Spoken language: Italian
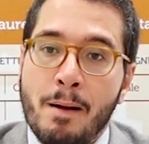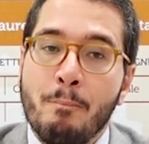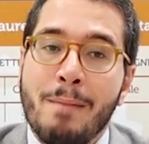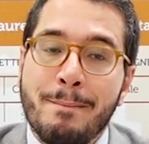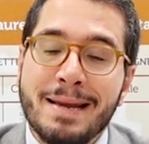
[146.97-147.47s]

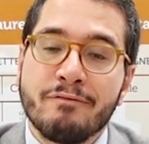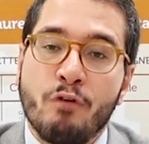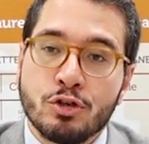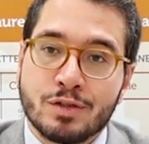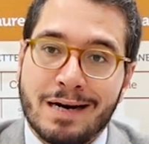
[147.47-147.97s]
Ma per
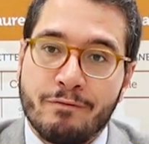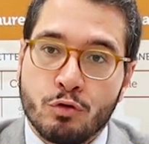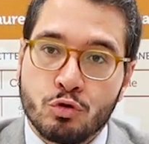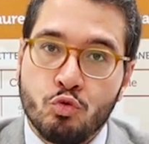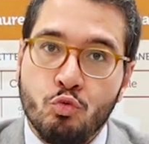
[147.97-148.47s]
vostra
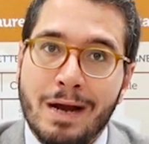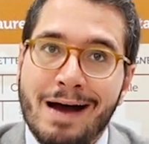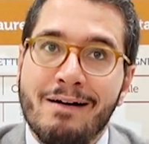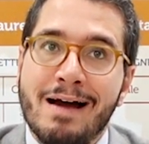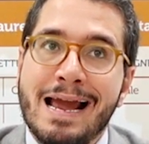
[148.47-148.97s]

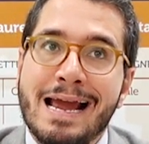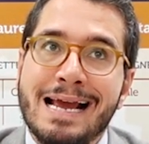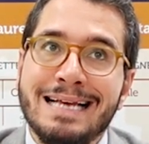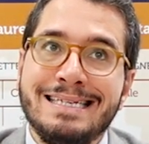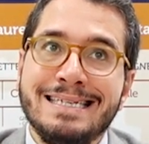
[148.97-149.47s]
fortuna
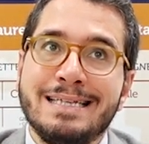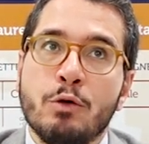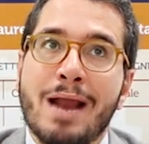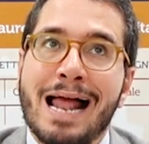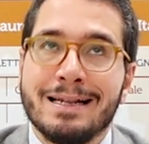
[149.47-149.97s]
esiste
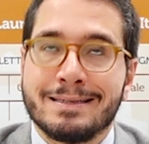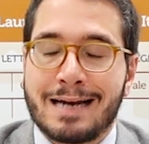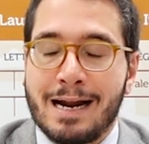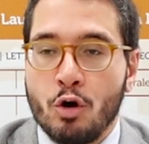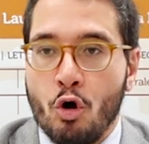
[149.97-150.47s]

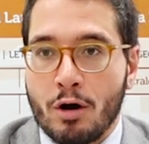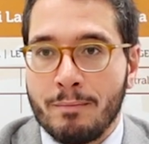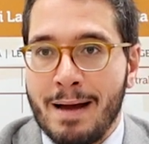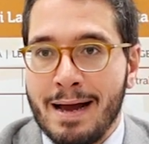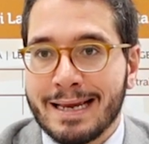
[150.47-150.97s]
un'altra
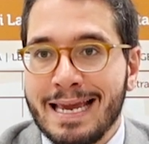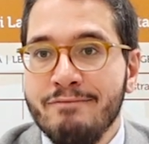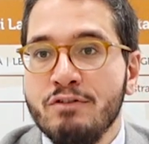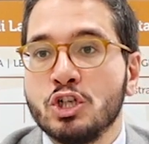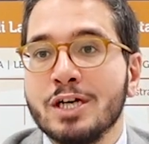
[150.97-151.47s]
norma che
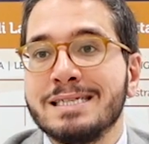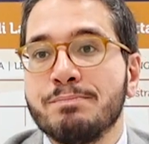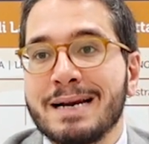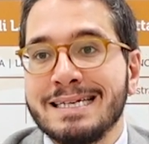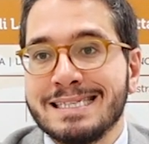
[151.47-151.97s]
invece
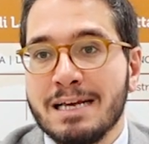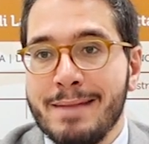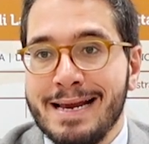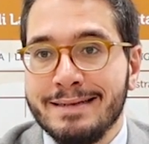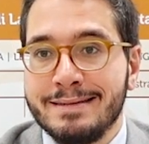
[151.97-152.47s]

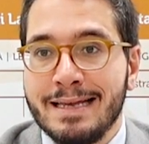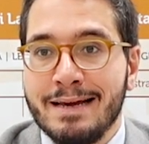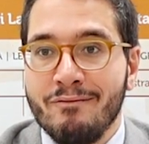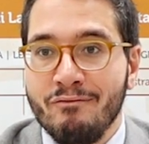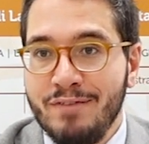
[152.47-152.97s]

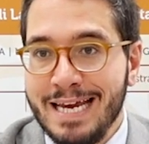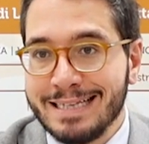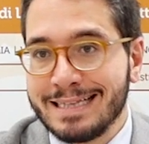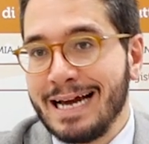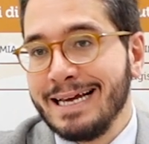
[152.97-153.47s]
espressamente
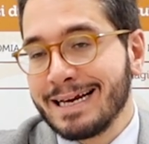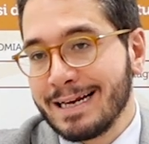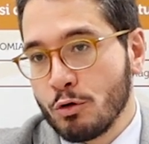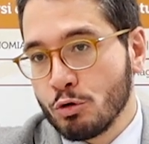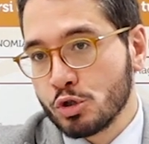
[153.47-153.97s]
vieta il
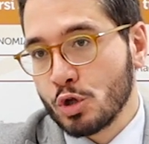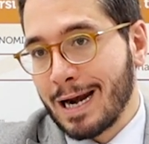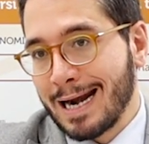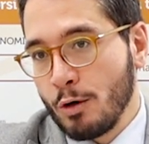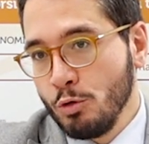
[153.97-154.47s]
ricorso
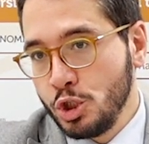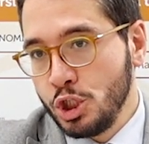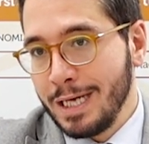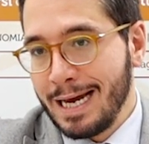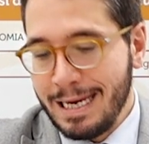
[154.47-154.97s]

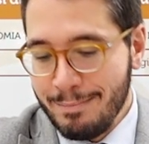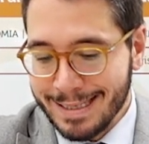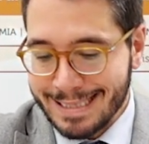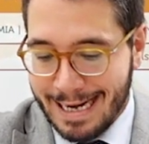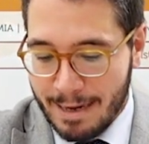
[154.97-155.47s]
all'analogia in
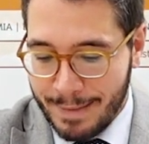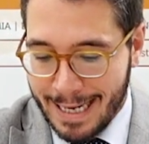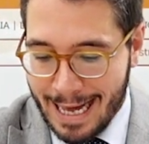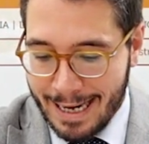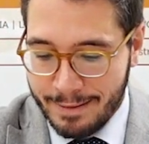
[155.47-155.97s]
materia
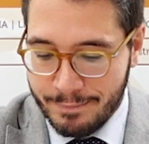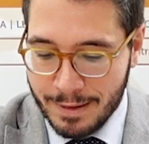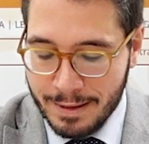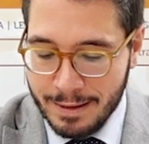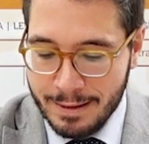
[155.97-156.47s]
penale,
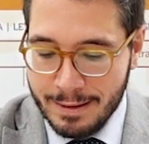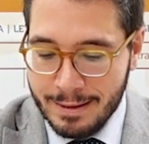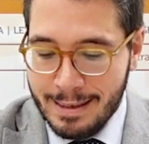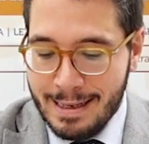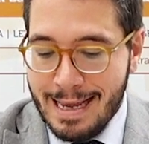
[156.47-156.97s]

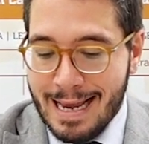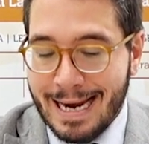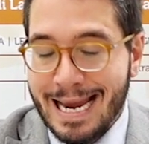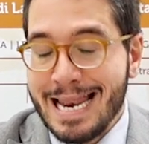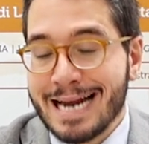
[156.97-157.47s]

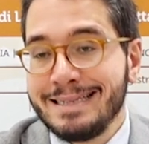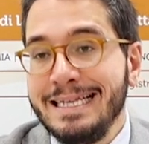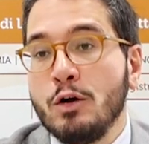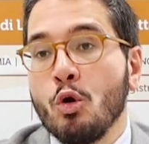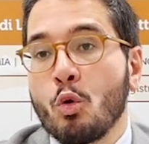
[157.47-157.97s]
che è
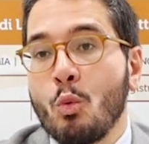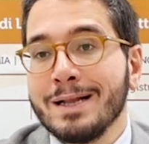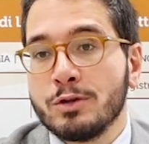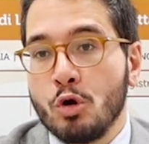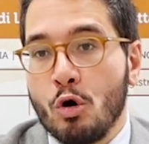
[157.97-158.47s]
l'articolo
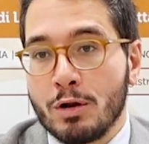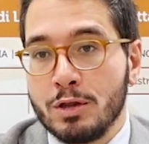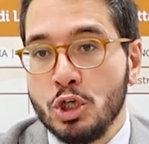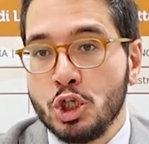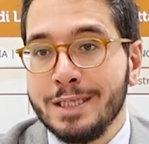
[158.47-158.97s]

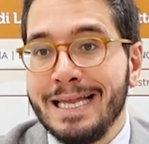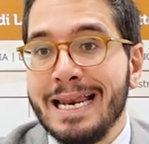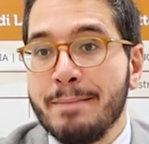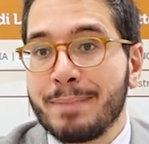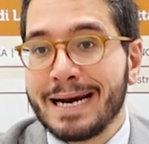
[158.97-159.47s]
14
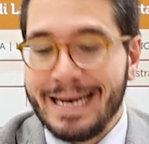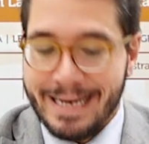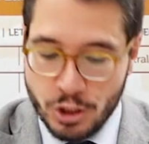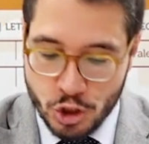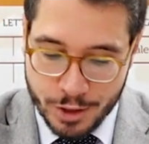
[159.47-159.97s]
delle
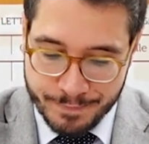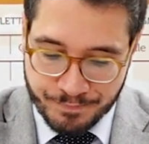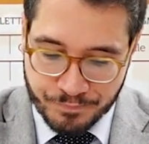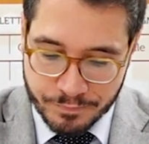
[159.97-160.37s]
preleggi.